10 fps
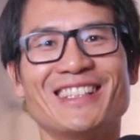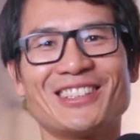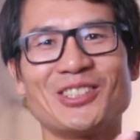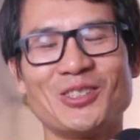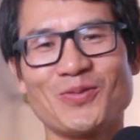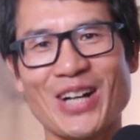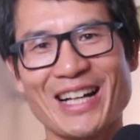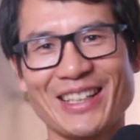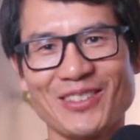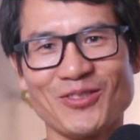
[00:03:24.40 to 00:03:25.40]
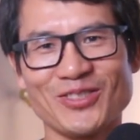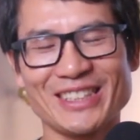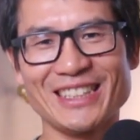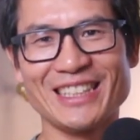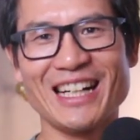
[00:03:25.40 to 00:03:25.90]
去拍
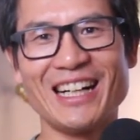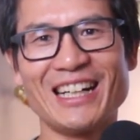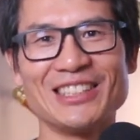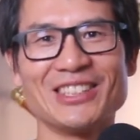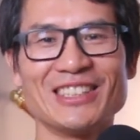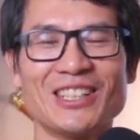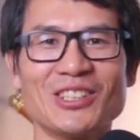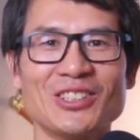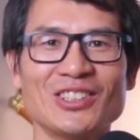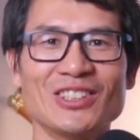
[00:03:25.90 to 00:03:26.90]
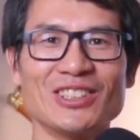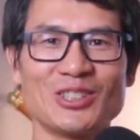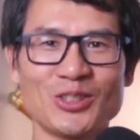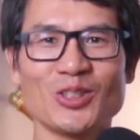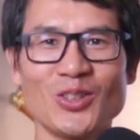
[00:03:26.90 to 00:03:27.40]
戏啊，然后
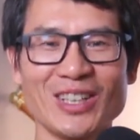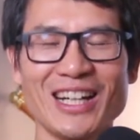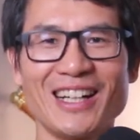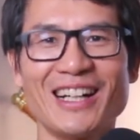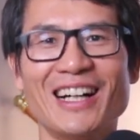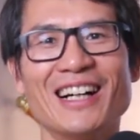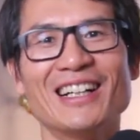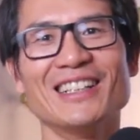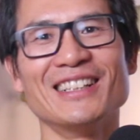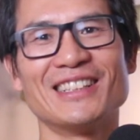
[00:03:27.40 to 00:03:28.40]
去冲浪啊，